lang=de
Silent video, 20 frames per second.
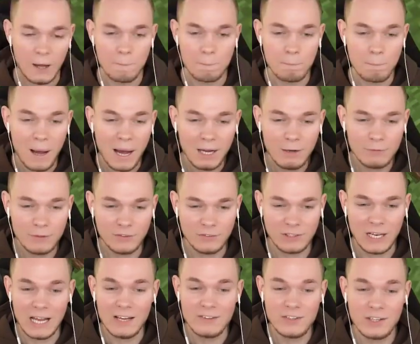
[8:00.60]
Machen wir das
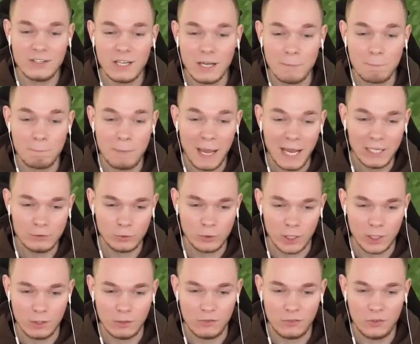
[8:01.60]
gleiche in der
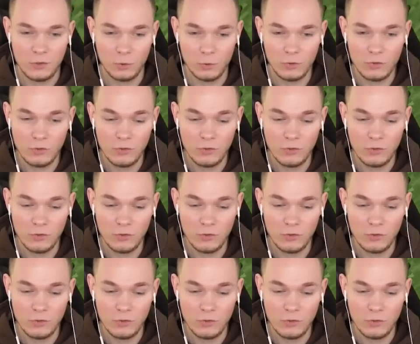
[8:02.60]
Bedrock-Edition.